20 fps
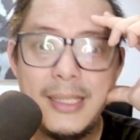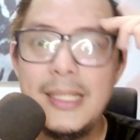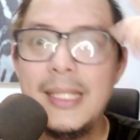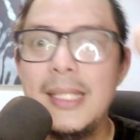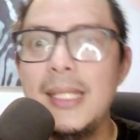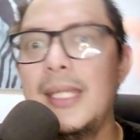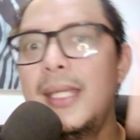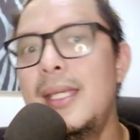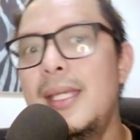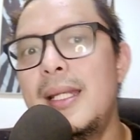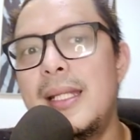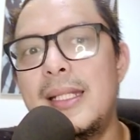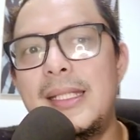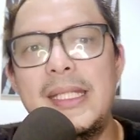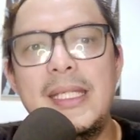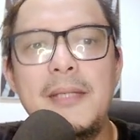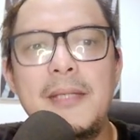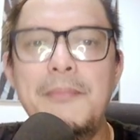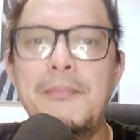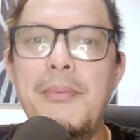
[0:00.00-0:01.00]
Gila
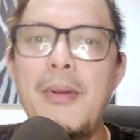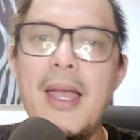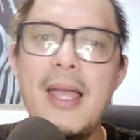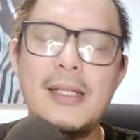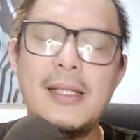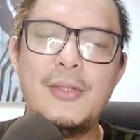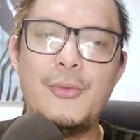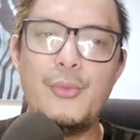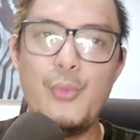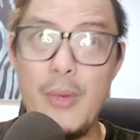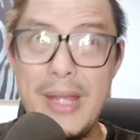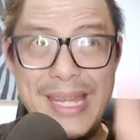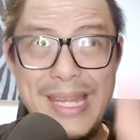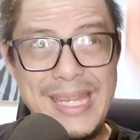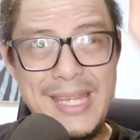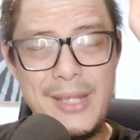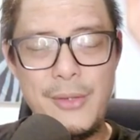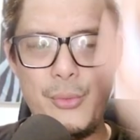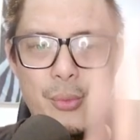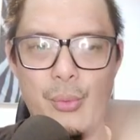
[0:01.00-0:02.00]
tinggi banget.
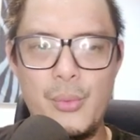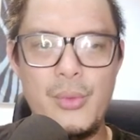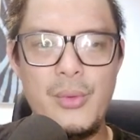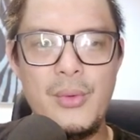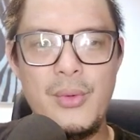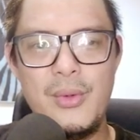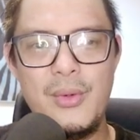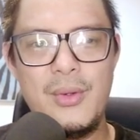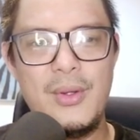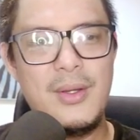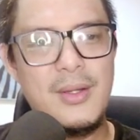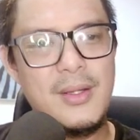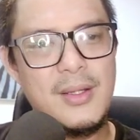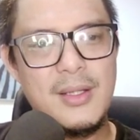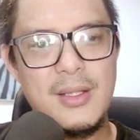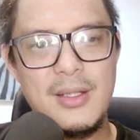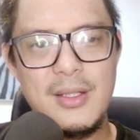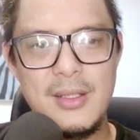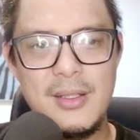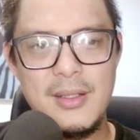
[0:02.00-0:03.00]
Wow.
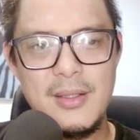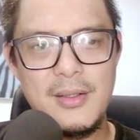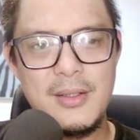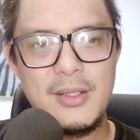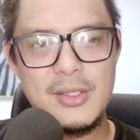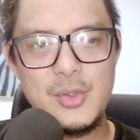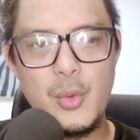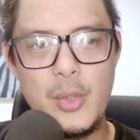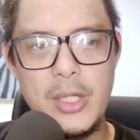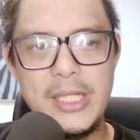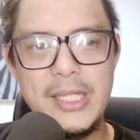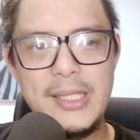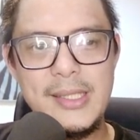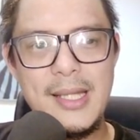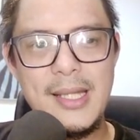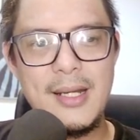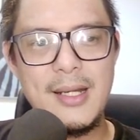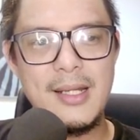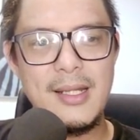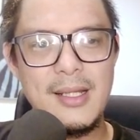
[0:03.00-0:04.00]
Suara
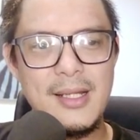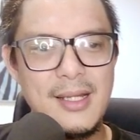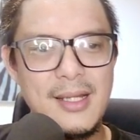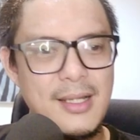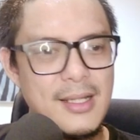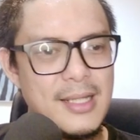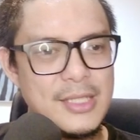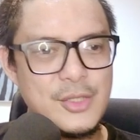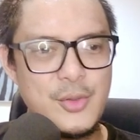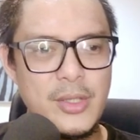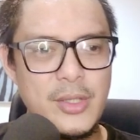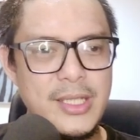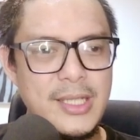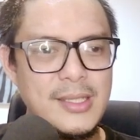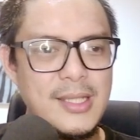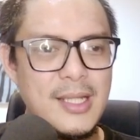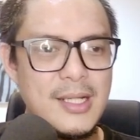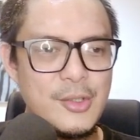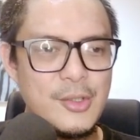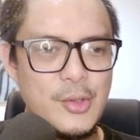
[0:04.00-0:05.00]
gitar kayak suara
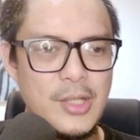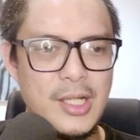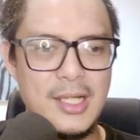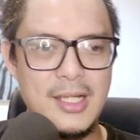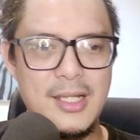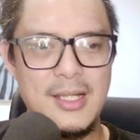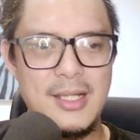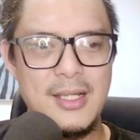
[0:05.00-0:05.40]
gitar tau nggak?